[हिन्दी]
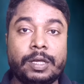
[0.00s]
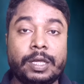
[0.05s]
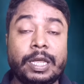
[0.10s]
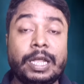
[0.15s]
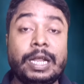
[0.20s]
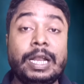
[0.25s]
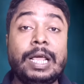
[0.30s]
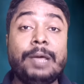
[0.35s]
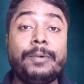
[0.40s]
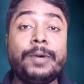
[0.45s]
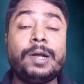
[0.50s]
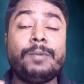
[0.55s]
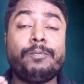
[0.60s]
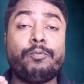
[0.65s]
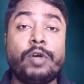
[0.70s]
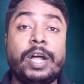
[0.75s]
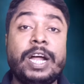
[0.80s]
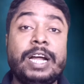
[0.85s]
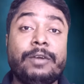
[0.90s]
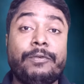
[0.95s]

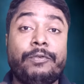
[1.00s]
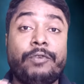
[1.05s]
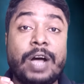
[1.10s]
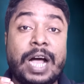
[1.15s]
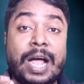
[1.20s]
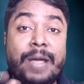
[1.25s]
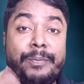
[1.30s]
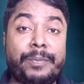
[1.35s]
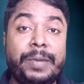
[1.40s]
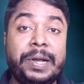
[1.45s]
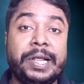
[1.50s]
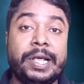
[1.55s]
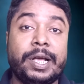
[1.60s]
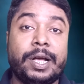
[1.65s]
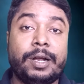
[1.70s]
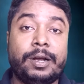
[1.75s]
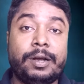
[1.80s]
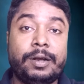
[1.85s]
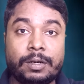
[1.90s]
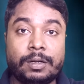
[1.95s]
11.5 मिलियन